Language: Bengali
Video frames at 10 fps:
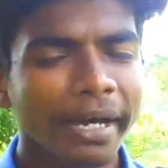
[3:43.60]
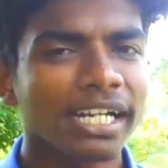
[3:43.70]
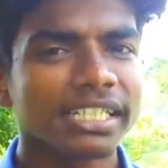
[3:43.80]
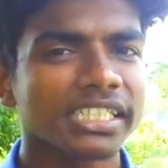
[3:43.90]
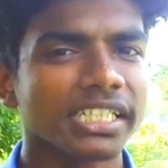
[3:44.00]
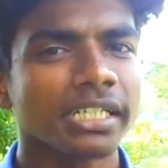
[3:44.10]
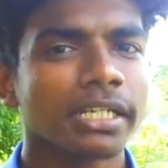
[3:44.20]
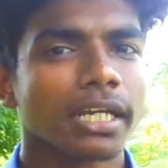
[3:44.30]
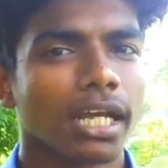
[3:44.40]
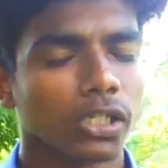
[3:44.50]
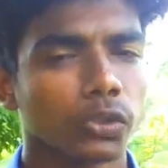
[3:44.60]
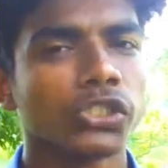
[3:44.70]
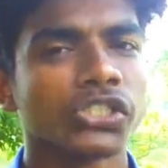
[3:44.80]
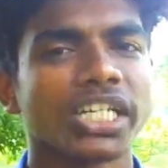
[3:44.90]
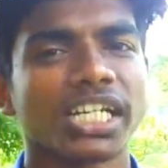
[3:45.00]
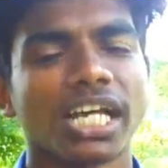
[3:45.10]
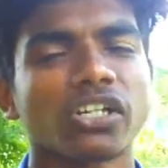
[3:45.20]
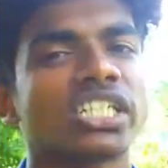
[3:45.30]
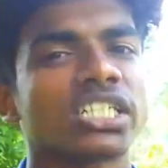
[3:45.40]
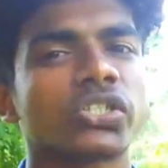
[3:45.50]
বাংলাদেশি দুইজন ছাড়া
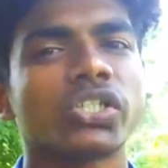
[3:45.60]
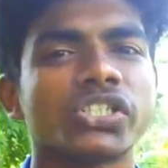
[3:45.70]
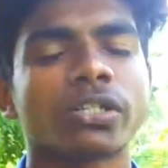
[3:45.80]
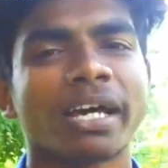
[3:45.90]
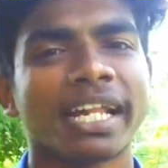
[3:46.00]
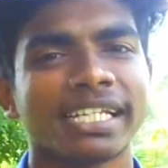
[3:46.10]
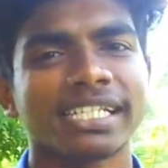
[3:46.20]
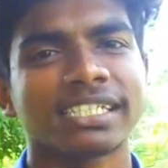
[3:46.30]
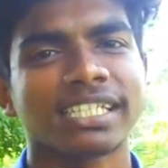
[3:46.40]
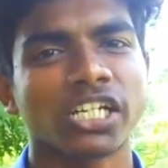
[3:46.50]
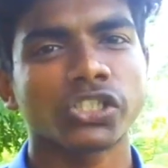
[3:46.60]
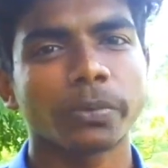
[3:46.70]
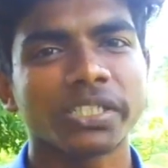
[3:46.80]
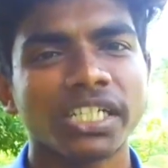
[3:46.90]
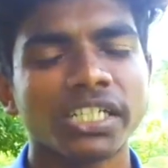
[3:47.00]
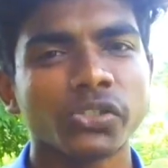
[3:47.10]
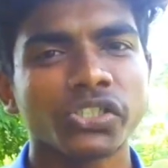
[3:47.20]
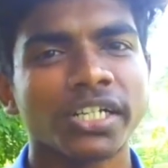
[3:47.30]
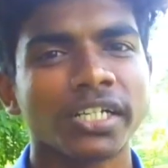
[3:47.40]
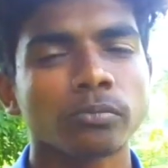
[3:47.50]
আরও সাতচল্লিশ জন মারা গিয়েছেন তারা সবাই ছিলেন
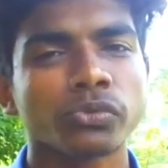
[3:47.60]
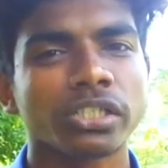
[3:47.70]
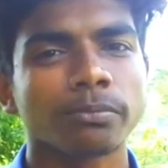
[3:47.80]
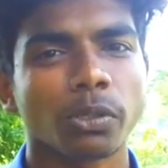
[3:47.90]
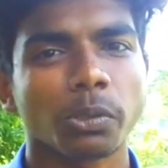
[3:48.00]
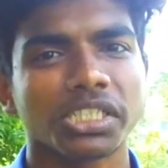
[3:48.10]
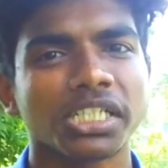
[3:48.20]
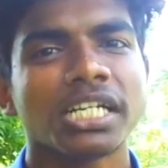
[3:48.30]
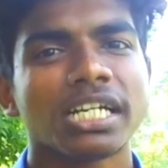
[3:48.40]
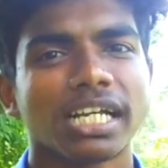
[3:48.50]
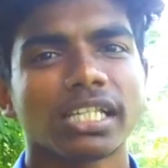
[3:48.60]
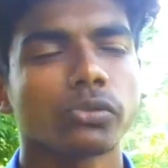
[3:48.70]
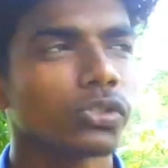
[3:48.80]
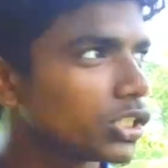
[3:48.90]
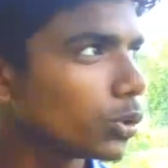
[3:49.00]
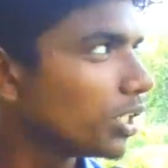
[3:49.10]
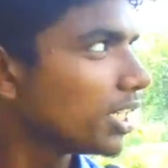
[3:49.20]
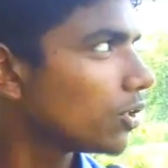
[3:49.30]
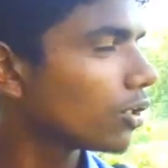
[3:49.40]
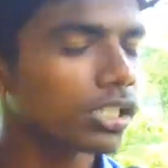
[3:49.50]
নিউজিল্যান্ডের মুসলিম প্রবাসী তাদের উদ্দেশ্যে উনি
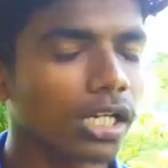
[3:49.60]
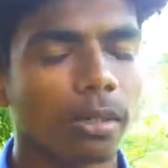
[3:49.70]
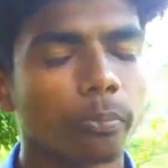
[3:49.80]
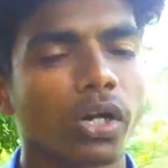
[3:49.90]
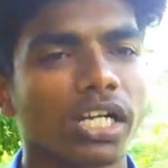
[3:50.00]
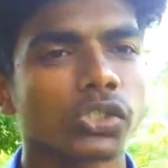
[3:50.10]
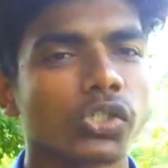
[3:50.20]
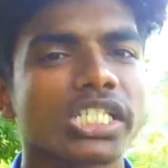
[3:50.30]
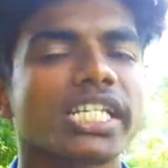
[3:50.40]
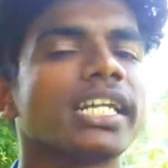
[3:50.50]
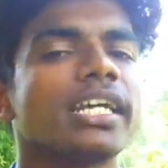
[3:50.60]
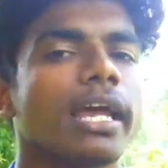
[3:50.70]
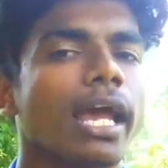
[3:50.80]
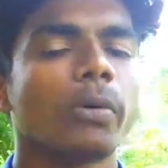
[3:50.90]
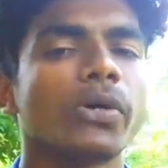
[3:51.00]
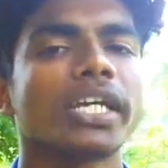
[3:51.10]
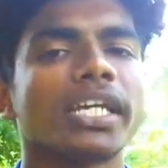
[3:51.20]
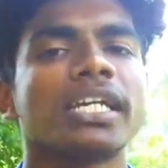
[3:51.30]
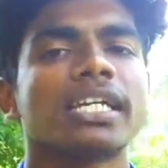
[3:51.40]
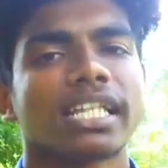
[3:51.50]
কৃতজ্ঞতা প্রকাশ করেছেন এবং
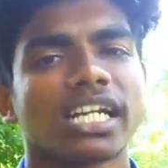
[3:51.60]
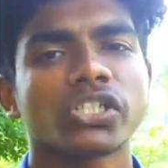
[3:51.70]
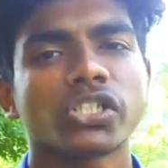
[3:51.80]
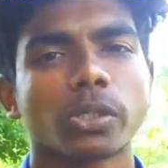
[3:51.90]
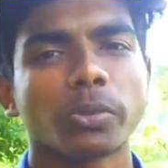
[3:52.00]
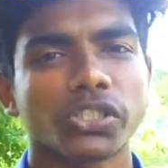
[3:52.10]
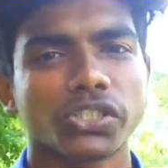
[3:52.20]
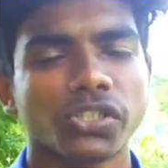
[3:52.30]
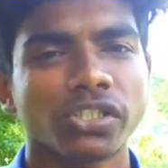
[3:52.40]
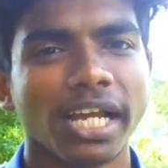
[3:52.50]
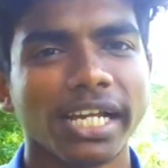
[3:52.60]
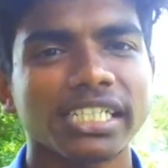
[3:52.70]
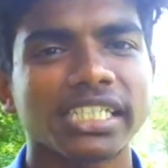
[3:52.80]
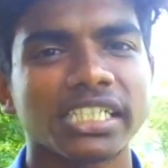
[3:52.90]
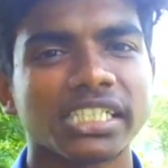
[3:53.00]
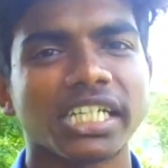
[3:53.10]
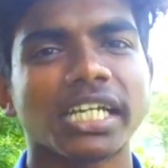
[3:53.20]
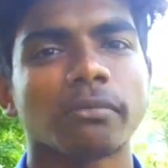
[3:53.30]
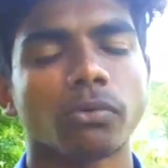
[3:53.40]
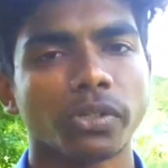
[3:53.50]
কি তারা যেন সবাই সচেতন থাকে সে
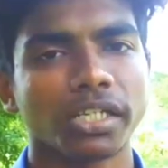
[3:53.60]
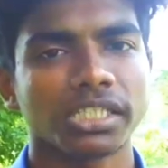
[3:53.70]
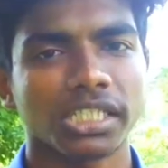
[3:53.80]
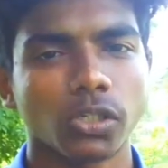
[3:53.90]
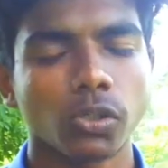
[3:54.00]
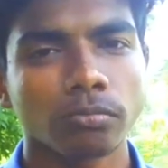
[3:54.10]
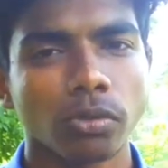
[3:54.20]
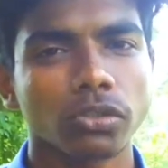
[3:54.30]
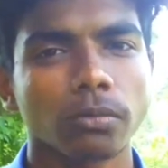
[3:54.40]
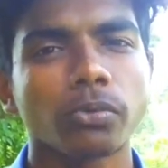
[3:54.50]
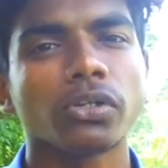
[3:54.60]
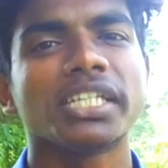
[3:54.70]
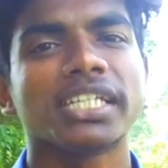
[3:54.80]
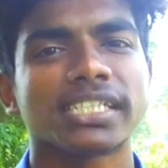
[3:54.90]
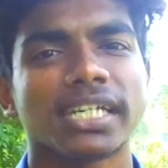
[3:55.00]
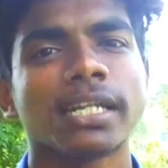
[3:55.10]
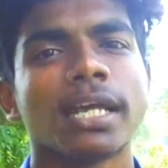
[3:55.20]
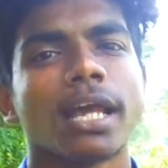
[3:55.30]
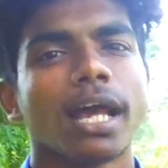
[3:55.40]
সে উনি সেরকম বক্তব্যই দিয়েছেন